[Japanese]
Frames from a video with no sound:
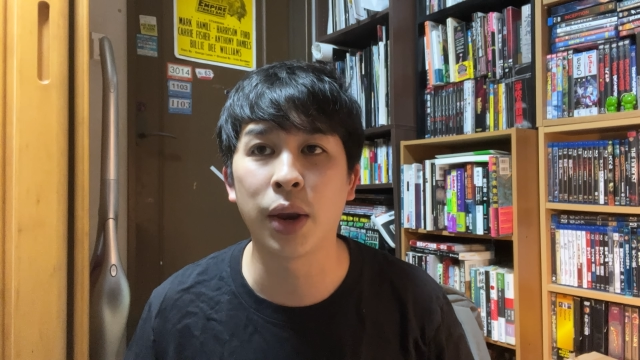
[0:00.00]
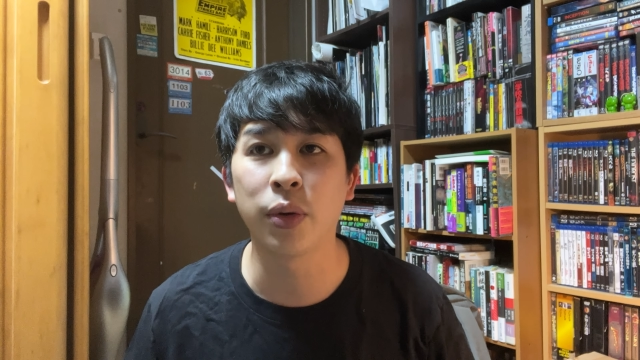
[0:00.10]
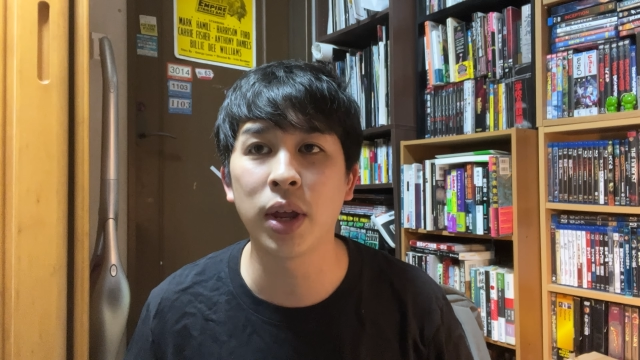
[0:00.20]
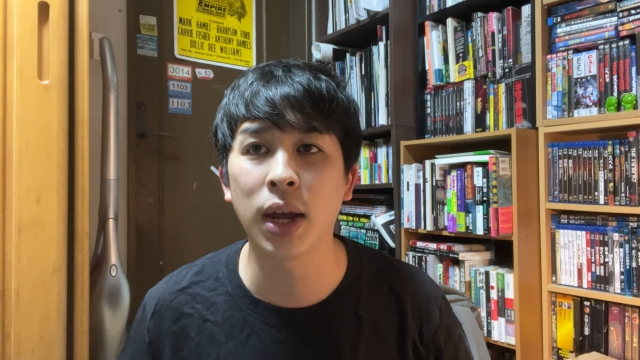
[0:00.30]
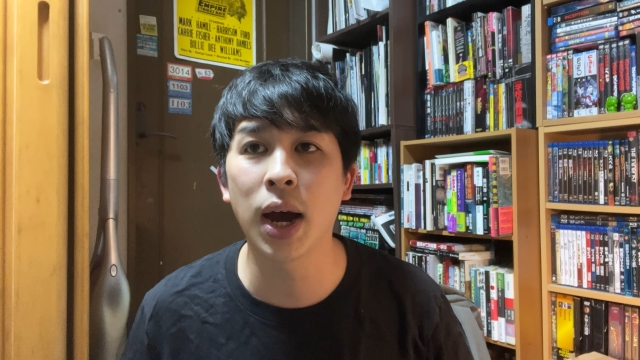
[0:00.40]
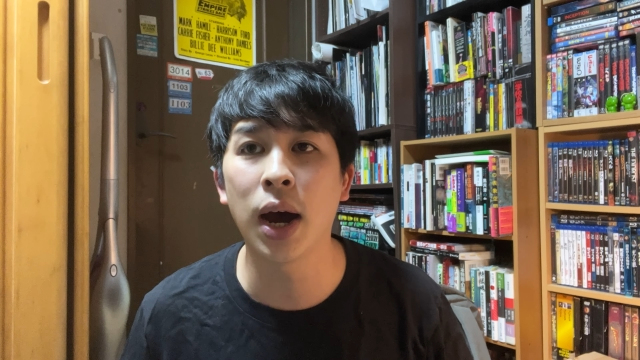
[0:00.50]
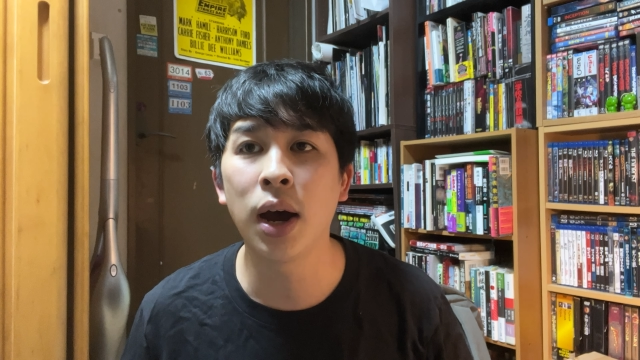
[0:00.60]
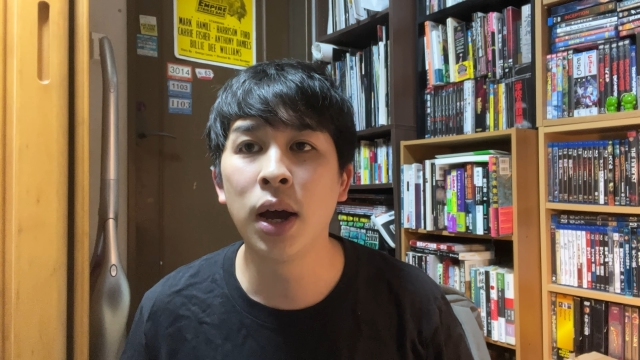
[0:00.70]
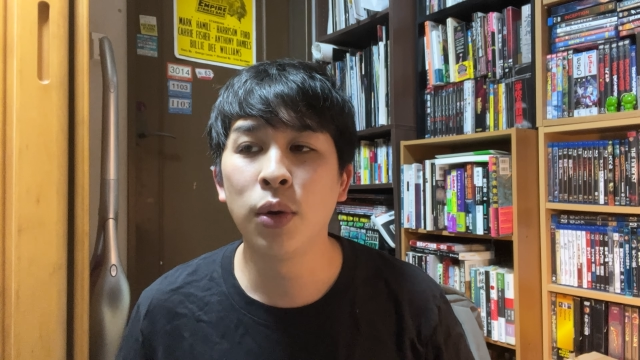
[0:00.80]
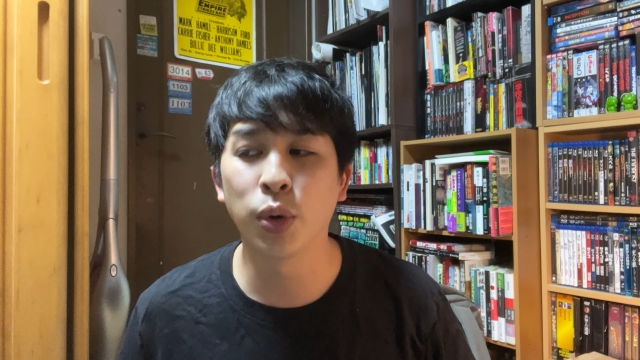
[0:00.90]
あの、映画
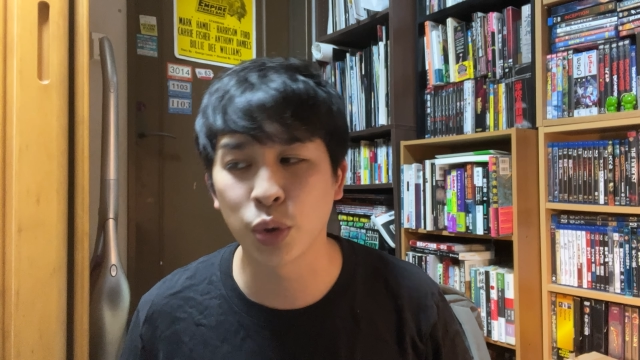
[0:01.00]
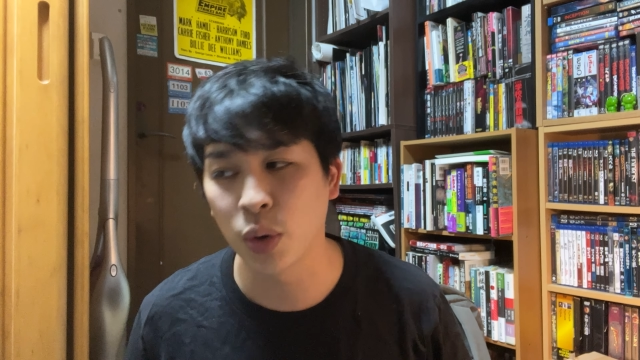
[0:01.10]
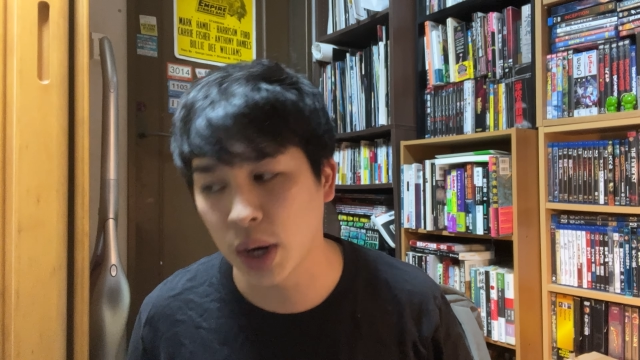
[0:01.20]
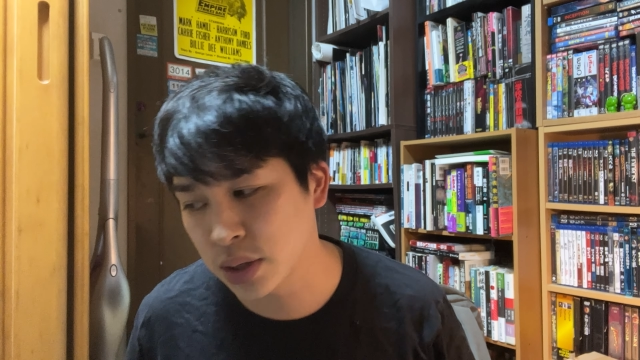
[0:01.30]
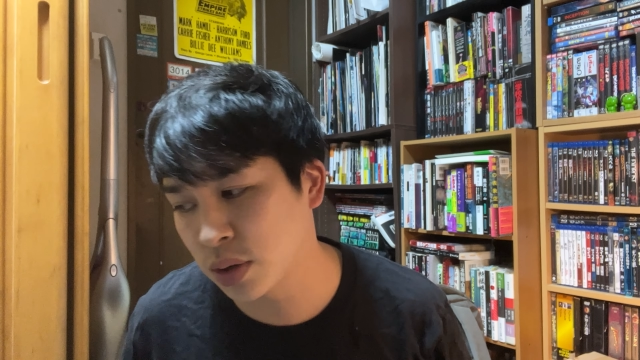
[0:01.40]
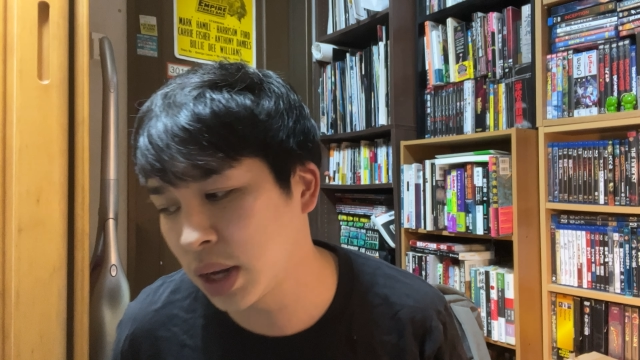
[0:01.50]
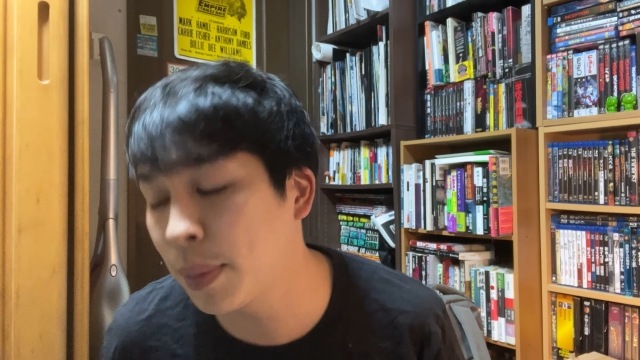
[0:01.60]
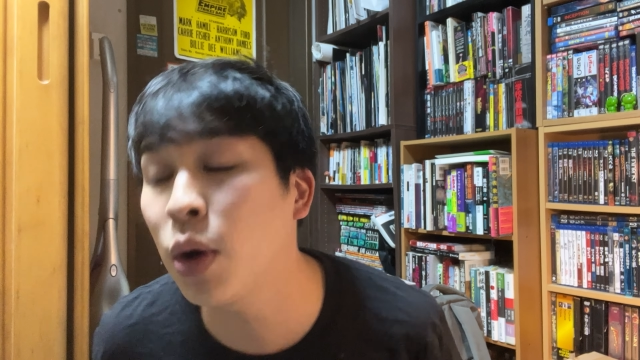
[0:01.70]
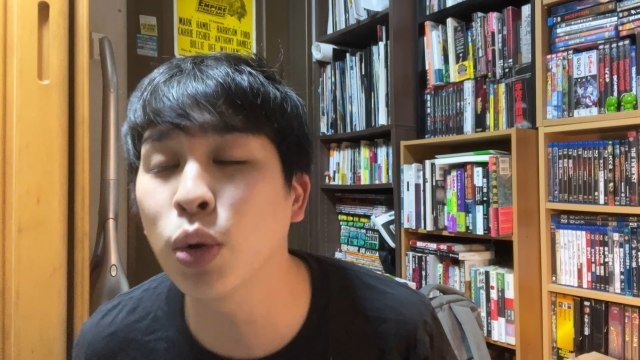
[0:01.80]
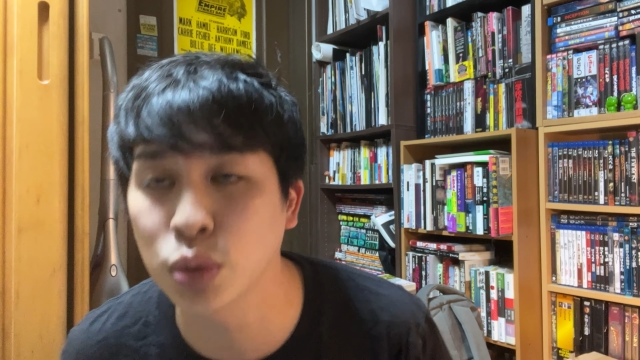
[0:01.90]
を紹介する
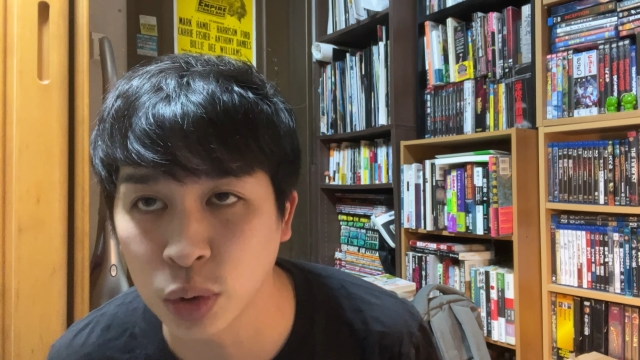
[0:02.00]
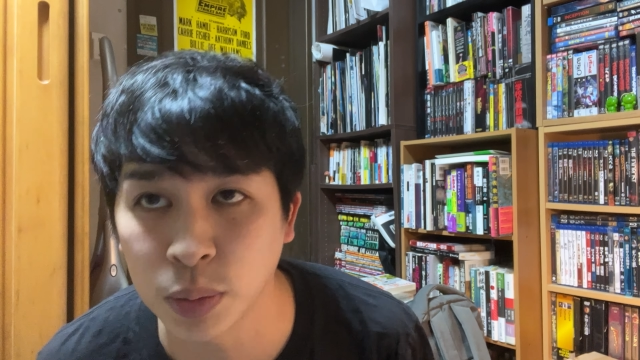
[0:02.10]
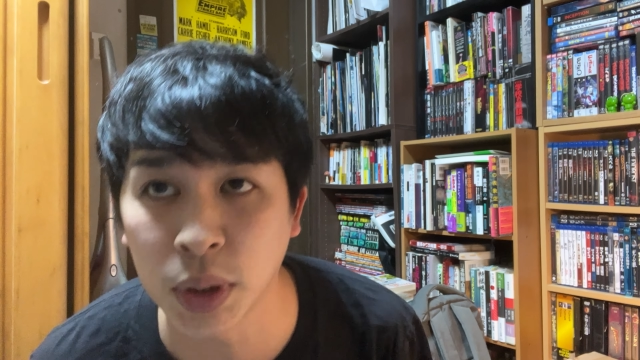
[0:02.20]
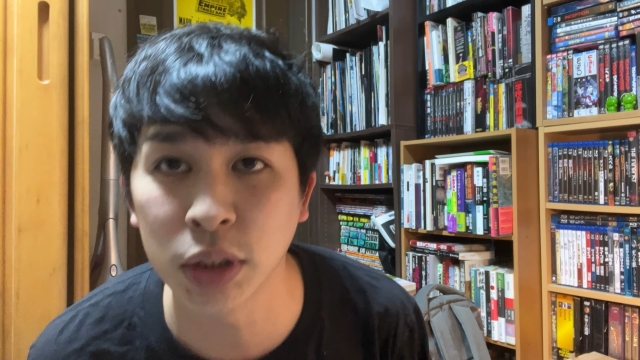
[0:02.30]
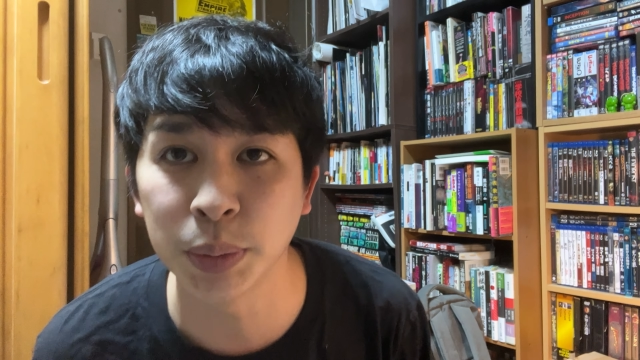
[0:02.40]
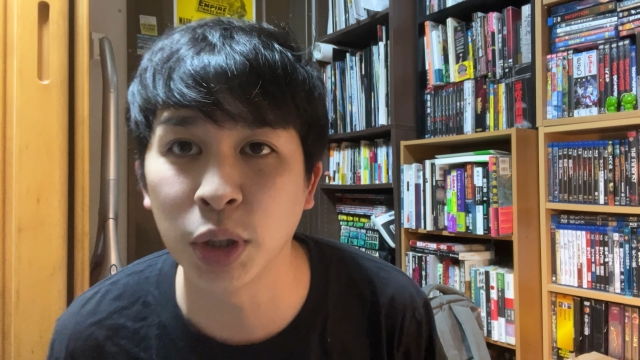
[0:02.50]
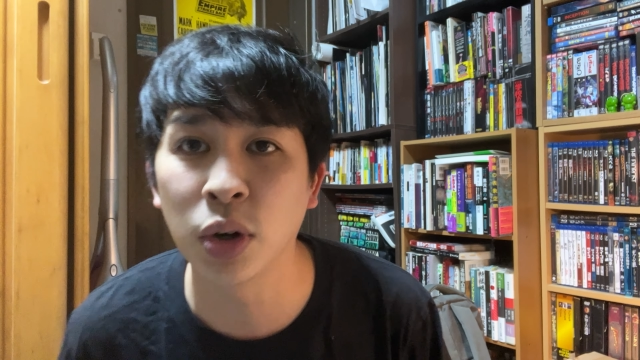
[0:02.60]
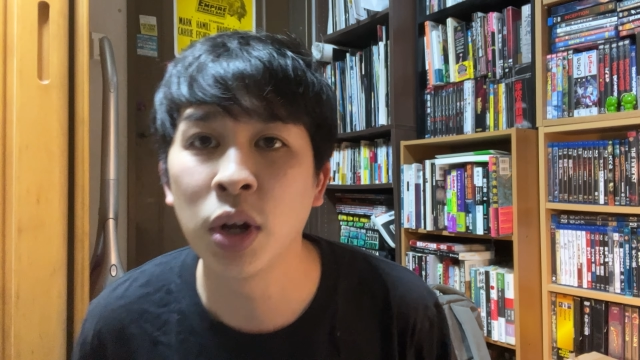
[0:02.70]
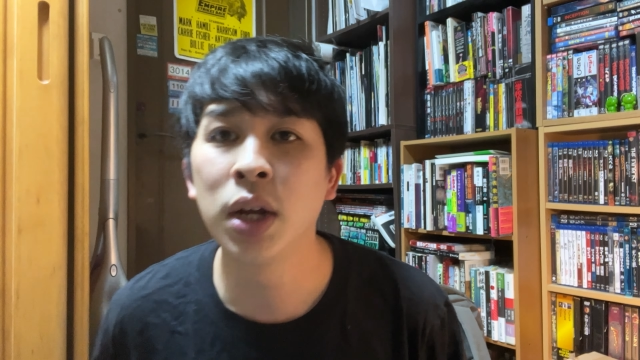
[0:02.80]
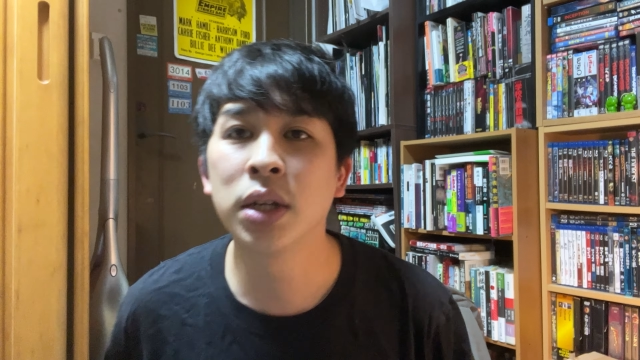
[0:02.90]
生放送の番組を